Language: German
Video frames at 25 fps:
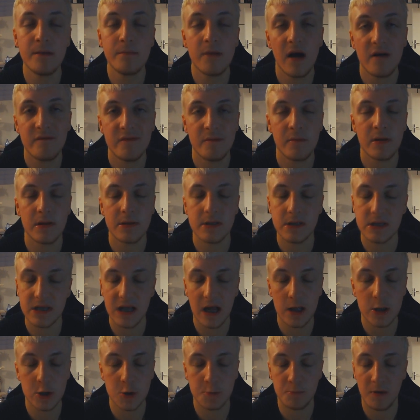immer, wenn man
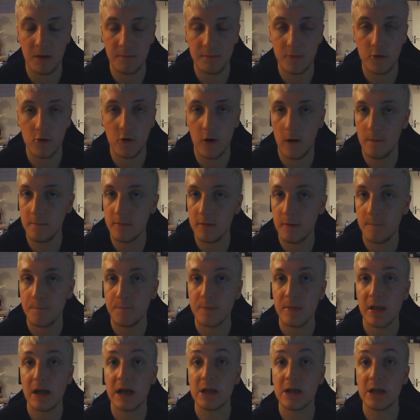Zahnspangen bekommt,